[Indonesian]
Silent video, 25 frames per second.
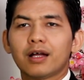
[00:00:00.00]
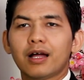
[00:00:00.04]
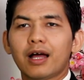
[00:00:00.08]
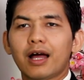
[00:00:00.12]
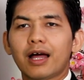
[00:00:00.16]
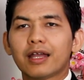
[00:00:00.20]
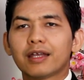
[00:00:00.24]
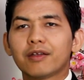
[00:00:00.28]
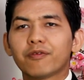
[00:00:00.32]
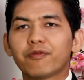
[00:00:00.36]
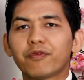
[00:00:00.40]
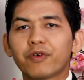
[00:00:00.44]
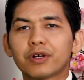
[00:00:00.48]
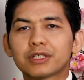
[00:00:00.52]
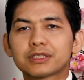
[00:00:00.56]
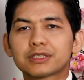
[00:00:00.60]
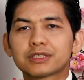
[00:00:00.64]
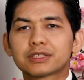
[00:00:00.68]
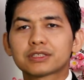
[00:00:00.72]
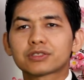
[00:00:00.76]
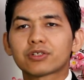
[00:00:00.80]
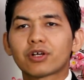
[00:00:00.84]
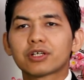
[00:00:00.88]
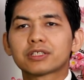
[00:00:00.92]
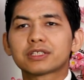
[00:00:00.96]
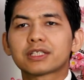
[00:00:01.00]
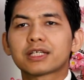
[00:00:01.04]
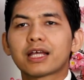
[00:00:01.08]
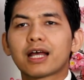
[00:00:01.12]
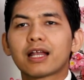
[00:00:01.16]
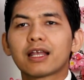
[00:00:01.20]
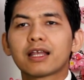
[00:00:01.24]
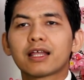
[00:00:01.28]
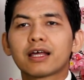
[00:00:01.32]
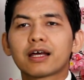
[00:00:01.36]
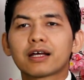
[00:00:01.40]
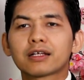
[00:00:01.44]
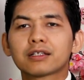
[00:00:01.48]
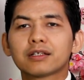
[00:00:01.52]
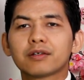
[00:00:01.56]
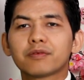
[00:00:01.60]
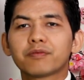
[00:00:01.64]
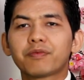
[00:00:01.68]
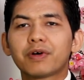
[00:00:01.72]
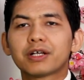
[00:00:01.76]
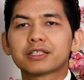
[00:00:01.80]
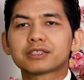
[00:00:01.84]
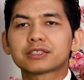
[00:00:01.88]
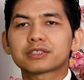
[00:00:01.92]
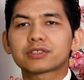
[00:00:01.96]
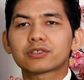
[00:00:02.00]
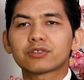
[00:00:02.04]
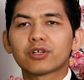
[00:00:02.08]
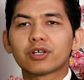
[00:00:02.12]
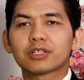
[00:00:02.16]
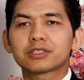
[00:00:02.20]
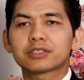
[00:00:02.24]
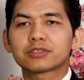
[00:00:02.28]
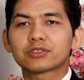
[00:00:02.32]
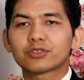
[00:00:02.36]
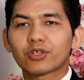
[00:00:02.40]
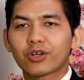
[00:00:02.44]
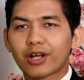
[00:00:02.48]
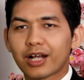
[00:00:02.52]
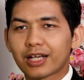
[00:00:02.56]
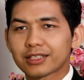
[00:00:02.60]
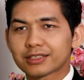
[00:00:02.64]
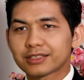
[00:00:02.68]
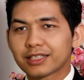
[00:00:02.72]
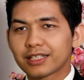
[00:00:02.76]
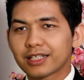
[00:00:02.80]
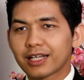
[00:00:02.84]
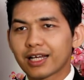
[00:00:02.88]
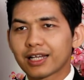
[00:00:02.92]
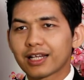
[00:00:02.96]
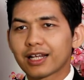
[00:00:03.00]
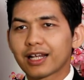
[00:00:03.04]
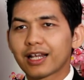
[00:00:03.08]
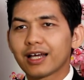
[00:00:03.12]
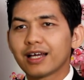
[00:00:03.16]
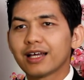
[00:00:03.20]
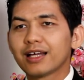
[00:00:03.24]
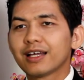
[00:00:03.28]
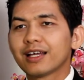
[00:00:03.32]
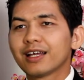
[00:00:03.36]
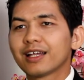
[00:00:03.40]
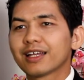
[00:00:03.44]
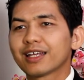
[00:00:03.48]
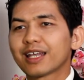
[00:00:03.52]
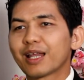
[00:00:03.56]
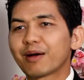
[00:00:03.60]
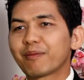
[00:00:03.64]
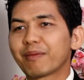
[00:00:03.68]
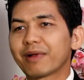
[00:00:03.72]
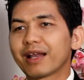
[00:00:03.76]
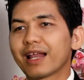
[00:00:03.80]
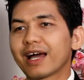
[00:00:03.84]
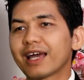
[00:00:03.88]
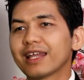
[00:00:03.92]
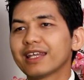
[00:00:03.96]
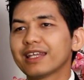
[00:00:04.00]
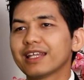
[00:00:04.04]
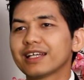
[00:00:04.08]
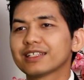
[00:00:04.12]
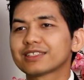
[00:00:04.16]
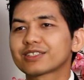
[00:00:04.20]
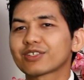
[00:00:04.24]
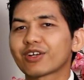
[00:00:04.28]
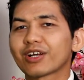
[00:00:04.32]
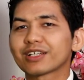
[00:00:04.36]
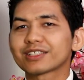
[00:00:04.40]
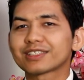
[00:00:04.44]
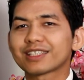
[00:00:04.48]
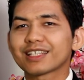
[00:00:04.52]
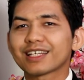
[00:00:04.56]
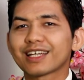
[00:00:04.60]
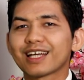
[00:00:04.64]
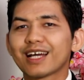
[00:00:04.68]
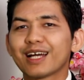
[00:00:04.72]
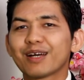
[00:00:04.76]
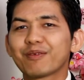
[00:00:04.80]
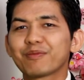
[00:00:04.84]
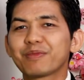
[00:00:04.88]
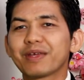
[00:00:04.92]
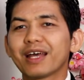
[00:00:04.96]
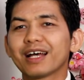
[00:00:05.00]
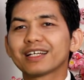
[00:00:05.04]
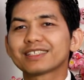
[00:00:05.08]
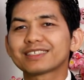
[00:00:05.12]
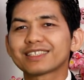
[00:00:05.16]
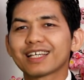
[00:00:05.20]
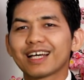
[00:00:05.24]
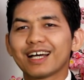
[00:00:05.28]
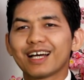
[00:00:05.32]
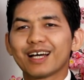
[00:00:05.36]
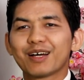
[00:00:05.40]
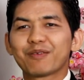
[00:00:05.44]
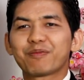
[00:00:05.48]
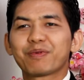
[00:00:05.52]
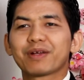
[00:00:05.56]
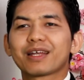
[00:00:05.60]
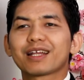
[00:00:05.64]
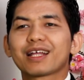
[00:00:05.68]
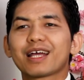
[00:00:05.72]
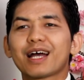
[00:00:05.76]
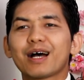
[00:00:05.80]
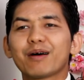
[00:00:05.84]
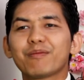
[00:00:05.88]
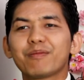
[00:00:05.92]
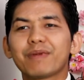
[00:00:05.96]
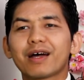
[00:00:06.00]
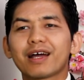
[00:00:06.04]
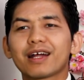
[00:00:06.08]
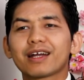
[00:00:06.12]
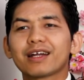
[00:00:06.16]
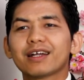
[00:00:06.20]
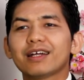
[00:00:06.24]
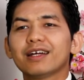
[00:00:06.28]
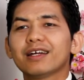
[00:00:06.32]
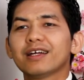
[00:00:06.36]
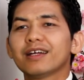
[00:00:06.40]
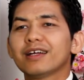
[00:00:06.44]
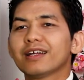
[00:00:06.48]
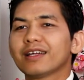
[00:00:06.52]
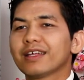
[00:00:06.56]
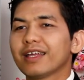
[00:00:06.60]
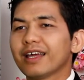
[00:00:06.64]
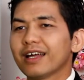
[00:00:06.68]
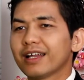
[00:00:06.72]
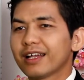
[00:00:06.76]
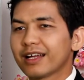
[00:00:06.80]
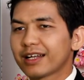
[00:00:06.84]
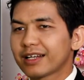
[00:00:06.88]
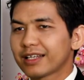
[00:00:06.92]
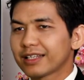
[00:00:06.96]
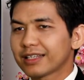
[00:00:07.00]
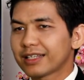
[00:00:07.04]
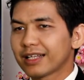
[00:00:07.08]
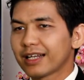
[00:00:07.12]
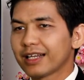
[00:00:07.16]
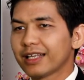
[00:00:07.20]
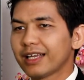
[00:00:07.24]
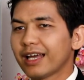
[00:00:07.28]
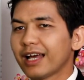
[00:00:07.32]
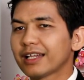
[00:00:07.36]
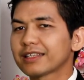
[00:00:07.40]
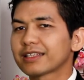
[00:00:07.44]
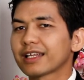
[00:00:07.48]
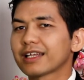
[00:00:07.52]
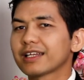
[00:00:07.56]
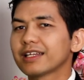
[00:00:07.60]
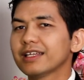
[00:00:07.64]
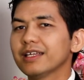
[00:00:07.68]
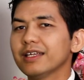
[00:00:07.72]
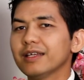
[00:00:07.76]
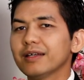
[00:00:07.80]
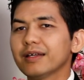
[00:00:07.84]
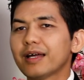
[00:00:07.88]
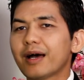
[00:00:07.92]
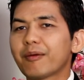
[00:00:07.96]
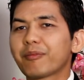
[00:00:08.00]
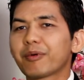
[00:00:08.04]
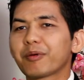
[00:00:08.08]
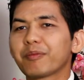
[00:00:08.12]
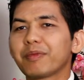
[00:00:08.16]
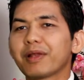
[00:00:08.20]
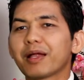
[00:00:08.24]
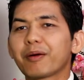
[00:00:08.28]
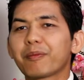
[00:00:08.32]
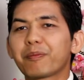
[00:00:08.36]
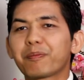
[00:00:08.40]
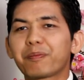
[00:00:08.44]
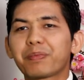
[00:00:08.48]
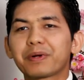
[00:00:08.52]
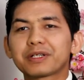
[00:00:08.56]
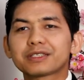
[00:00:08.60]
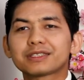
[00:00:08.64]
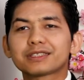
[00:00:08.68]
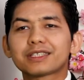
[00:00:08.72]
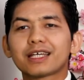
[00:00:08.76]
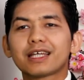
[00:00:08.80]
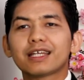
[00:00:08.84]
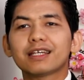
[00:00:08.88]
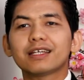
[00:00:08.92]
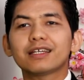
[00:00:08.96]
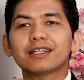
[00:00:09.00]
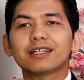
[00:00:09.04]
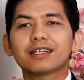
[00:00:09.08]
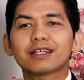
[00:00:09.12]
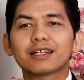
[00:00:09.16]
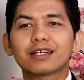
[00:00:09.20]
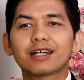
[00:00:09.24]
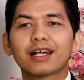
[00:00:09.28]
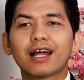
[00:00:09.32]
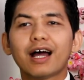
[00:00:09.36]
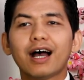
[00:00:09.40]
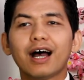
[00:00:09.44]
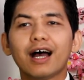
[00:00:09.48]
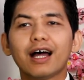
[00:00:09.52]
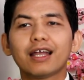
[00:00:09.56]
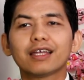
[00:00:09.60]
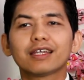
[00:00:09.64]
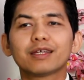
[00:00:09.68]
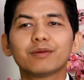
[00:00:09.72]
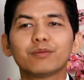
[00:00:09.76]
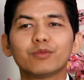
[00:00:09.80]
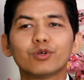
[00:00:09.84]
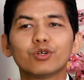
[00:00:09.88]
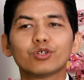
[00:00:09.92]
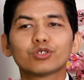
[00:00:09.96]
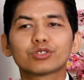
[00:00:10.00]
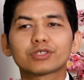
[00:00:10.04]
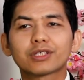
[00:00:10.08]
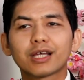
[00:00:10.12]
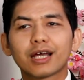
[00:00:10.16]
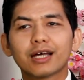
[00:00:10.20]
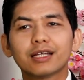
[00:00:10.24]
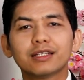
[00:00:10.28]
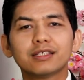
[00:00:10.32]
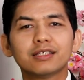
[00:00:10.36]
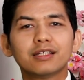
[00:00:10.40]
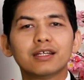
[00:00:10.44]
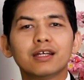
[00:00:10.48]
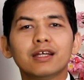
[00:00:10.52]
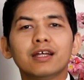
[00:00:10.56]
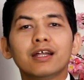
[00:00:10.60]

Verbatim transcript: Ada swastik adalah stokastik adalah nama lain dari stokastik biasa. Pada gambar ya kita lihat tadi apabila persen K dimuluskan